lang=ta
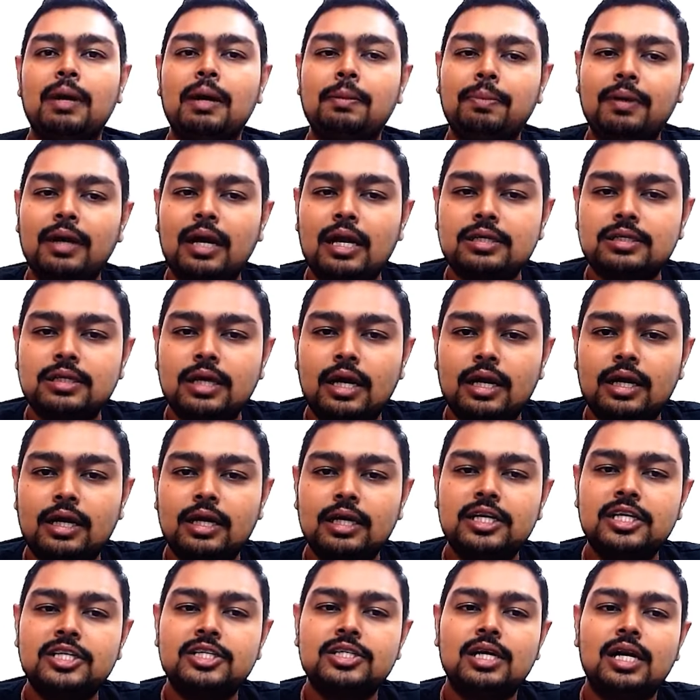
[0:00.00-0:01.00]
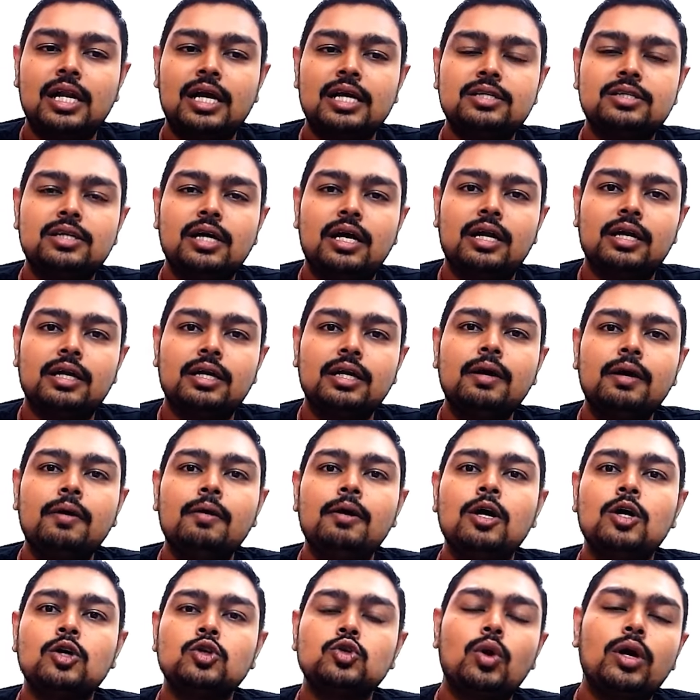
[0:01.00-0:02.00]
பேப்பர்லெஸ்ஸாக இருக்குது டிஜிட்டலைஸ்டாக இருக்குது
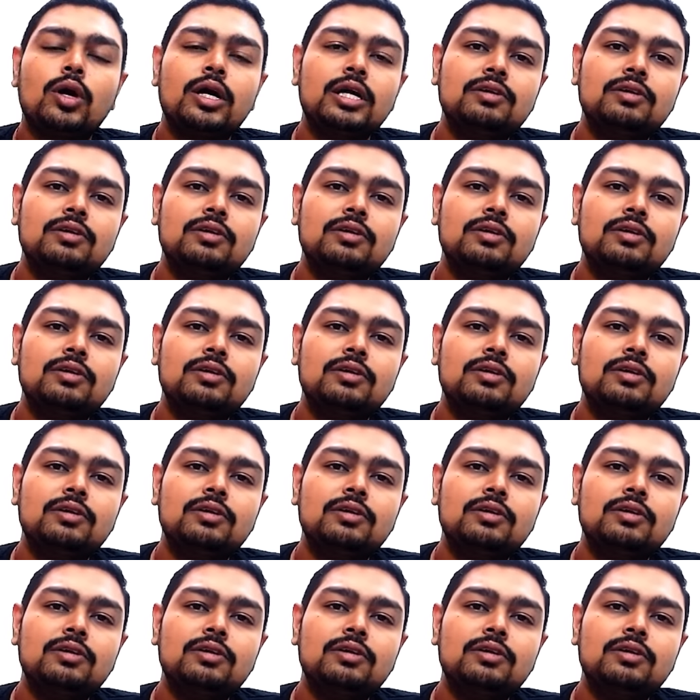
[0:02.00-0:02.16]
ஸோ